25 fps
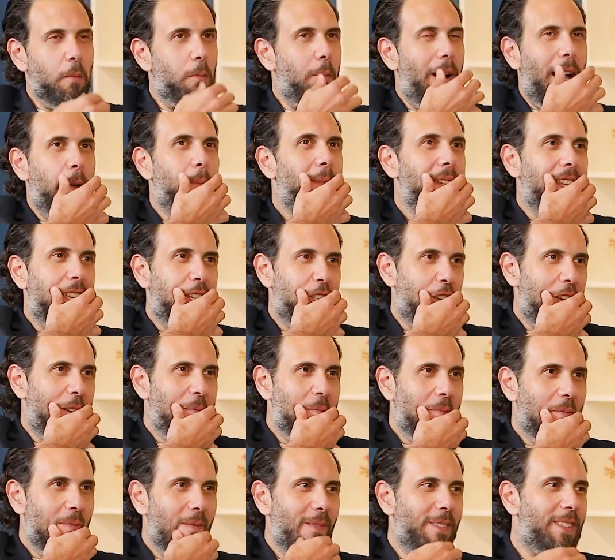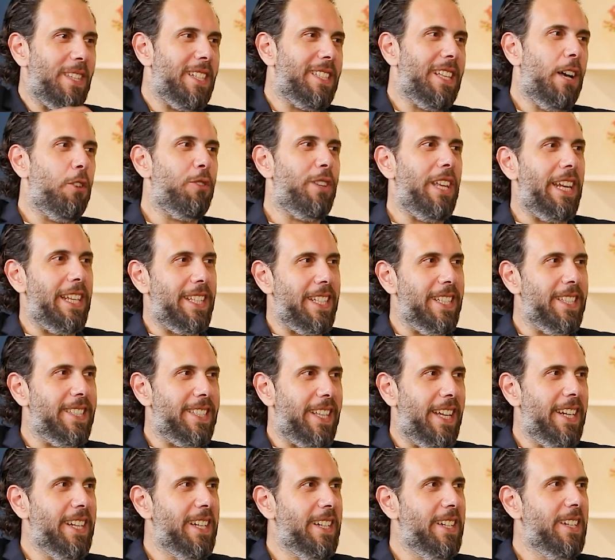محمد هشام 39
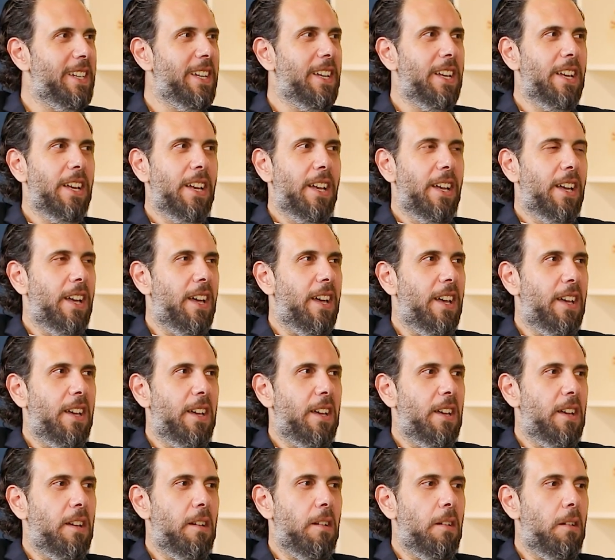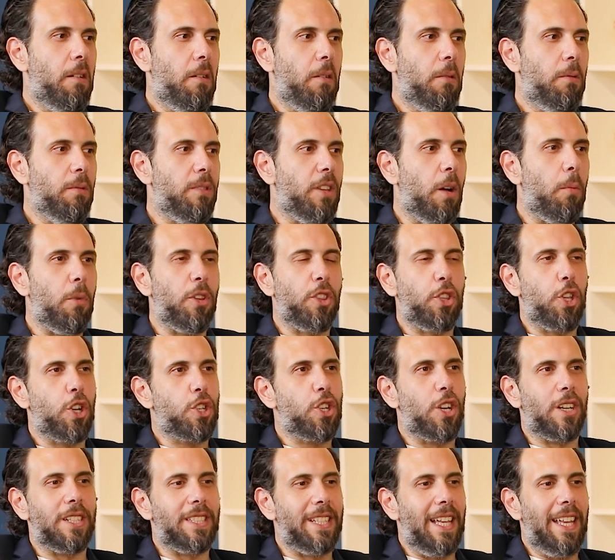سنه آه،
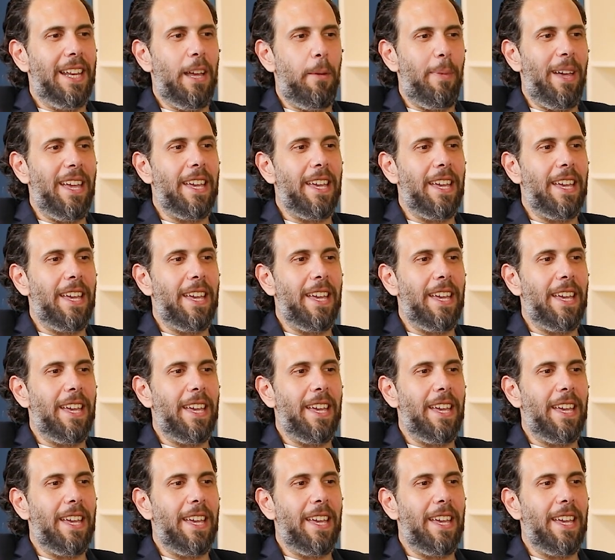18 سنه